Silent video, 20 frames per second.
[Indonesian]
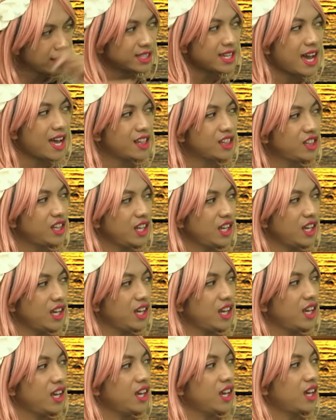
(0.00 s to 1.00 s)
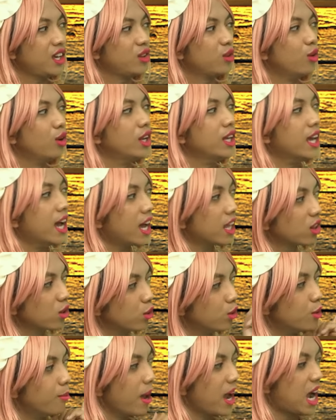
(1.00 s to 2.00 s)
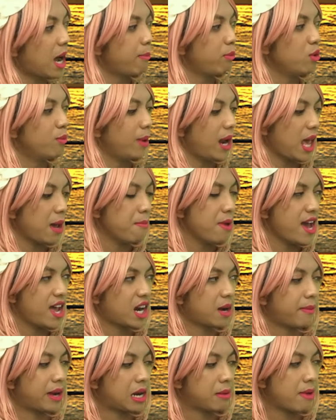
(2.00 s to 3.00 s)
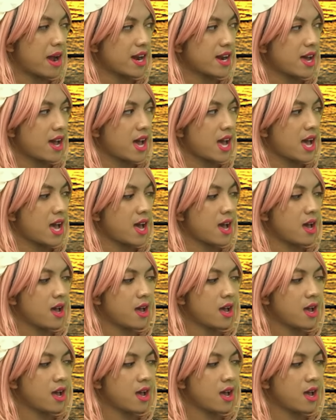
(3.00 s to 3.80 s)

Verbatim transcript: kan cantik. Tuh lihat tuh makeup lu melebar kemana-mana.